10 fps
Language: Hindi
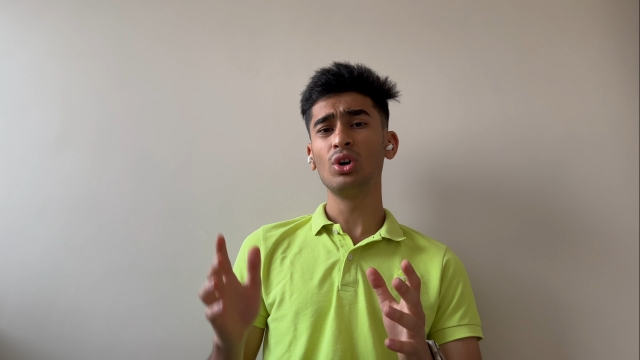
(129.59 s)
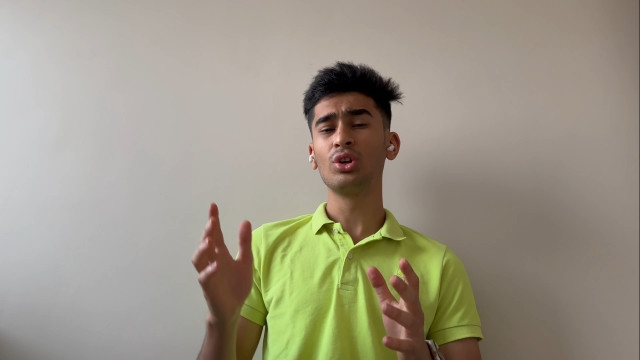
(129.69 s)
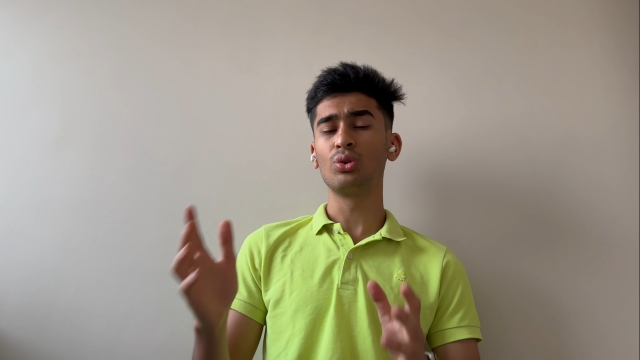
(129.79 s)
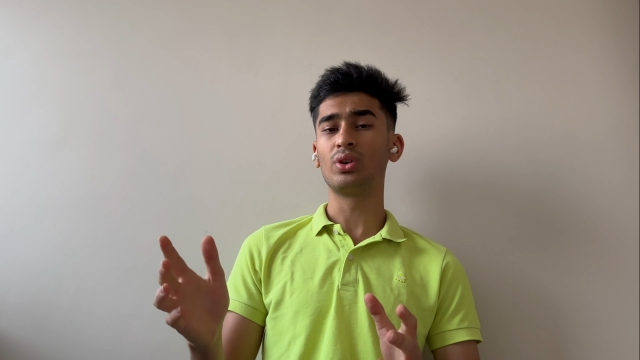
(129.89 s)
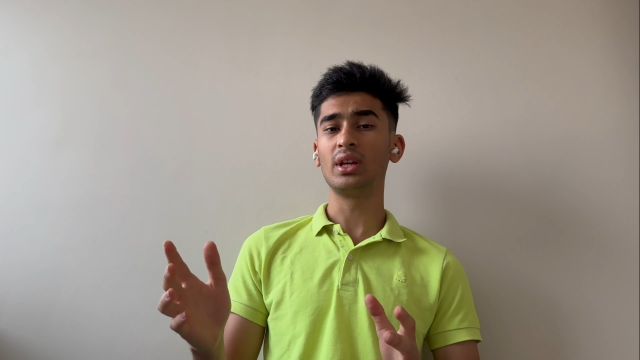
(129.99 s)

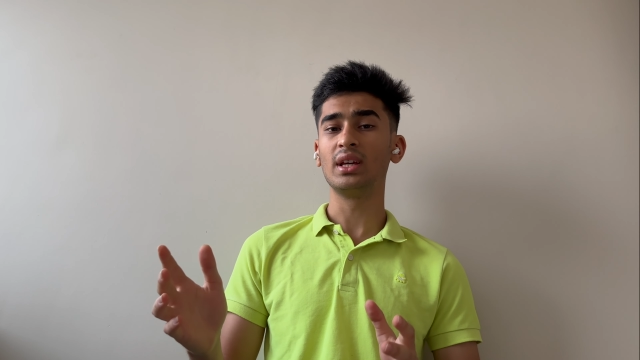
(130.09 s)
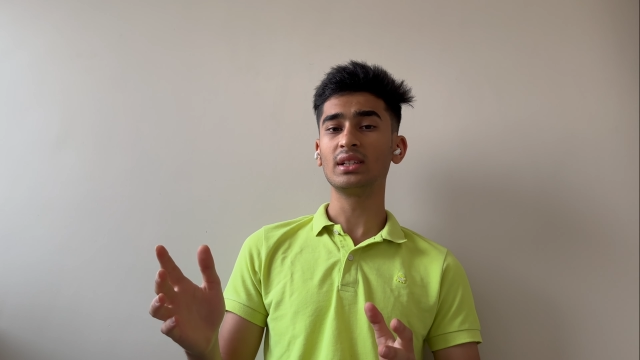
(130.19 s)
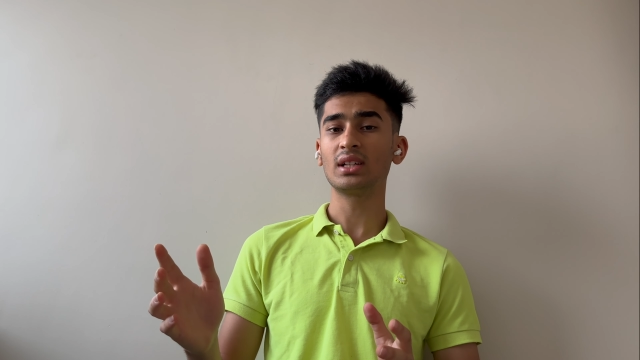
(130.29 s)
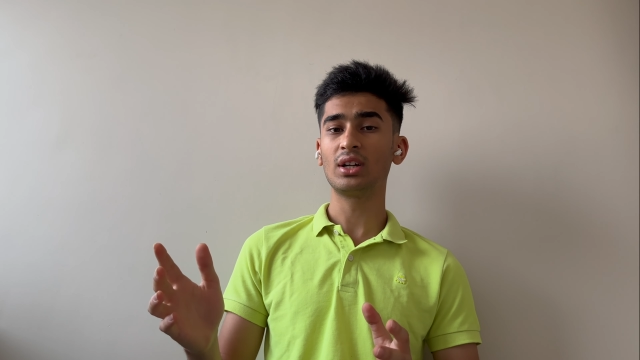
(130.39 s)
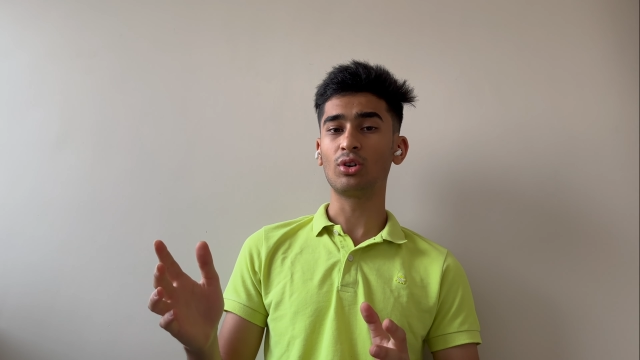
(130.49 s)
क्योंकि ये
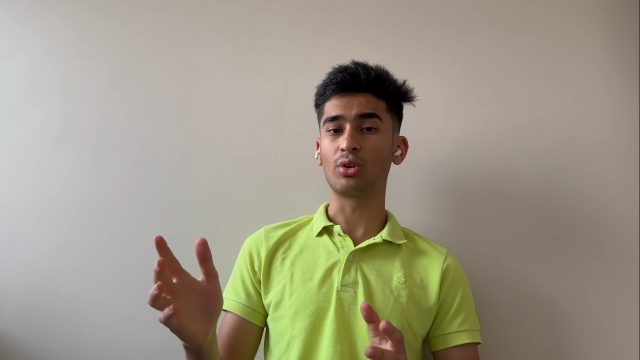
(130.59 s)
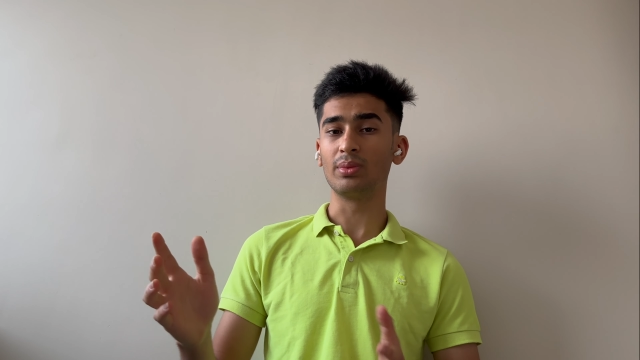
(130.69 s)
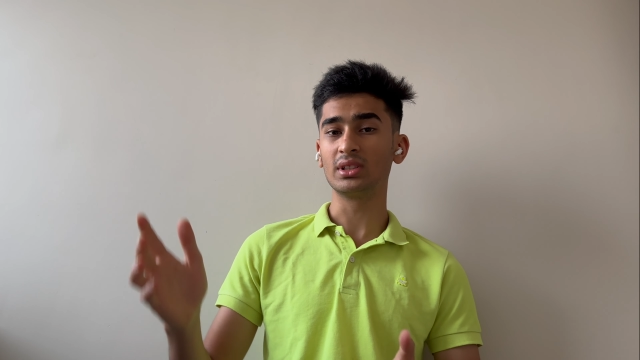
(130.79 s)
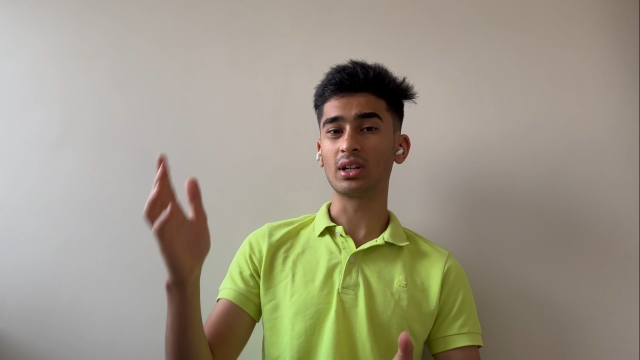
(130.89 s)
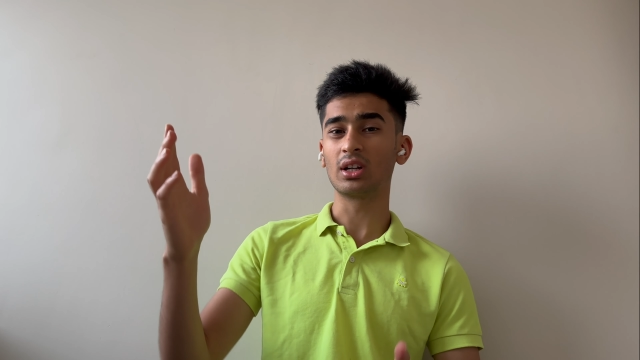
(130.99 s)
सारे
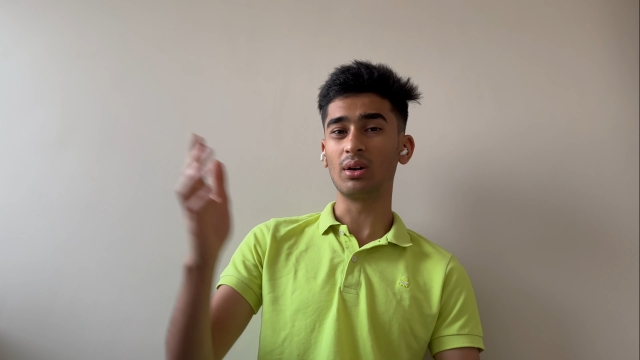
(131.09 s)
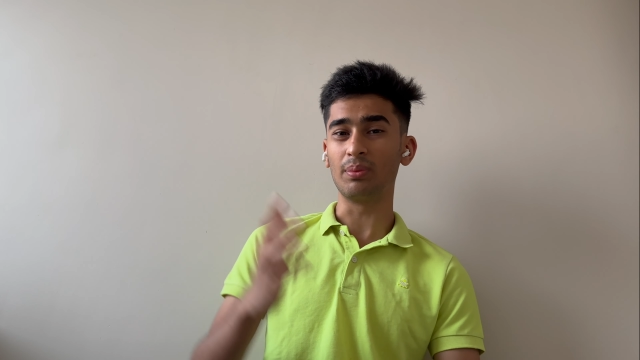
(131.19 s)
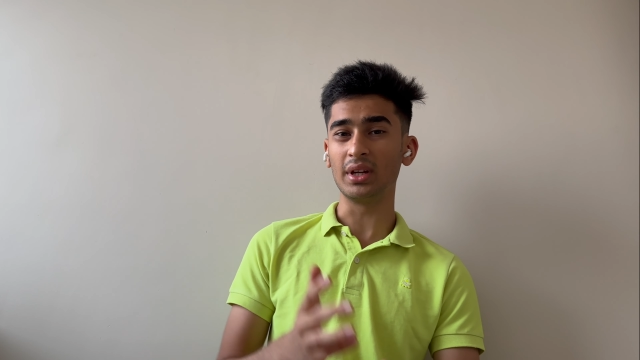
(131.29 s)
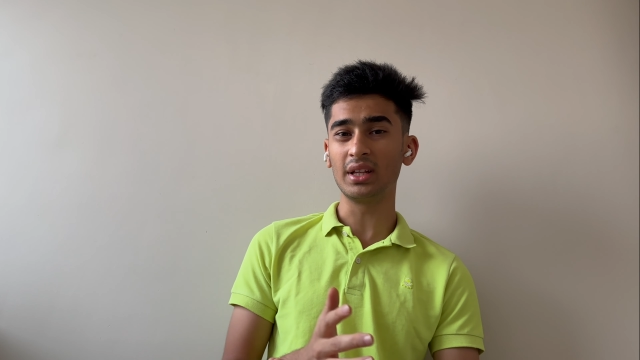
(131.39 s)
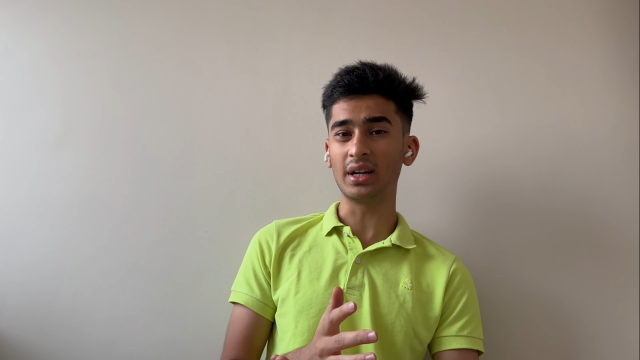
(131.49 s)
डॉक्यूमेंट्स अगर
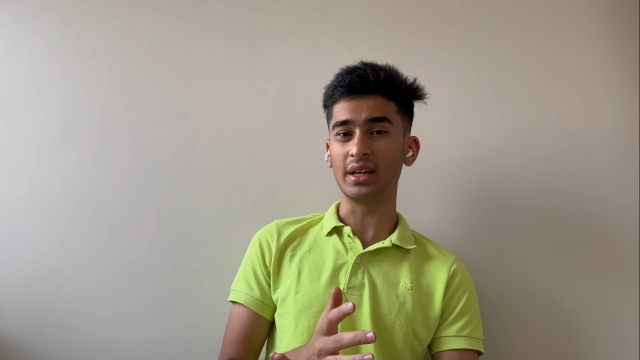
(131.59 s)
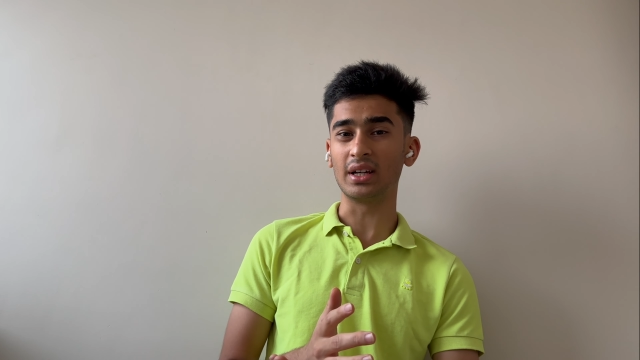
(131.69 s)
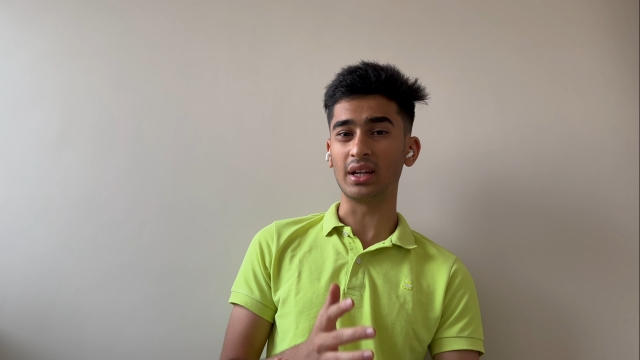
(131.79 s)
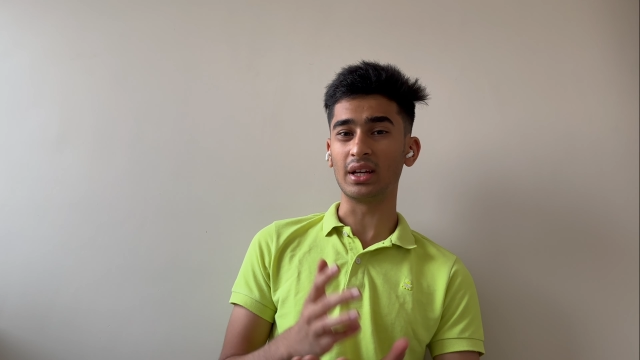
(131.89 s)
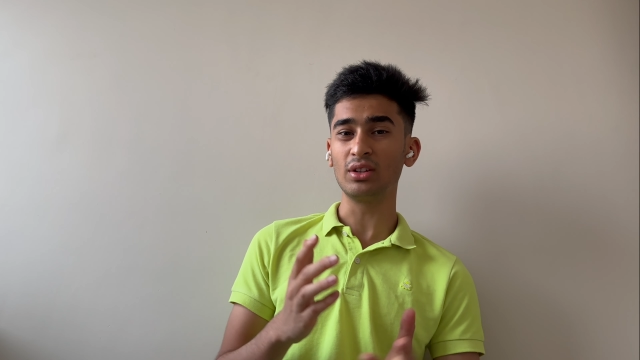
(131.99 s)
कंपनी रेडी
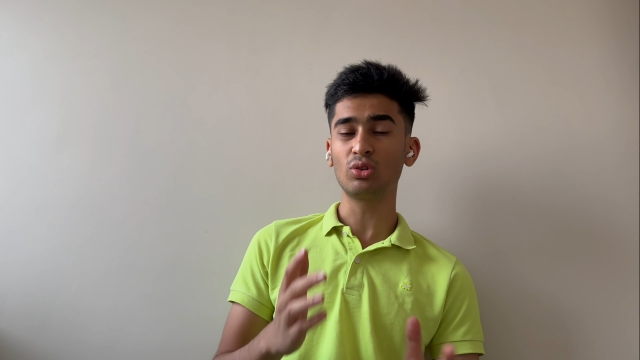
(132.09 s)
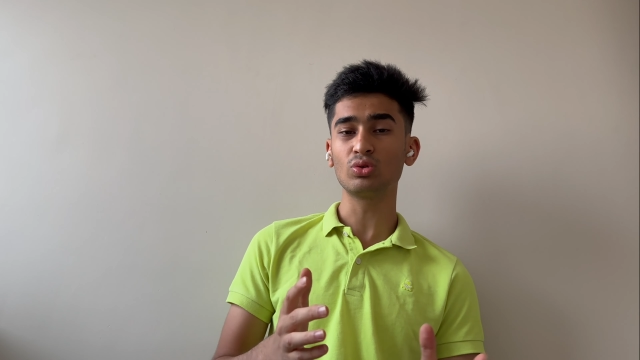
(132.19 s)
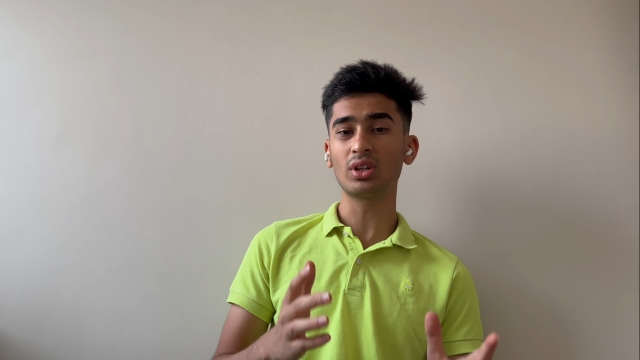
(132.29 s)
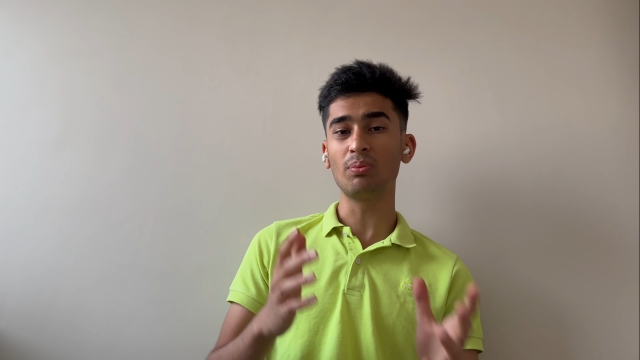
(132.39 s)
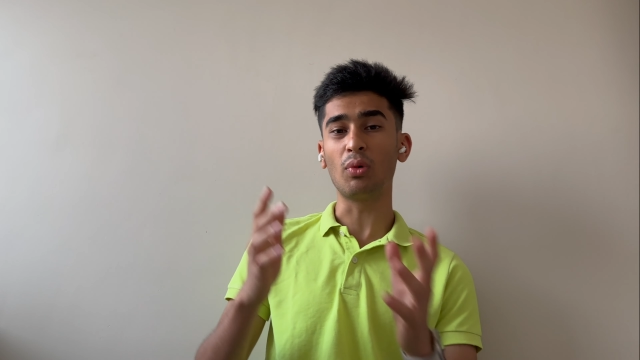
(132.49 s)
करेगी तो उसके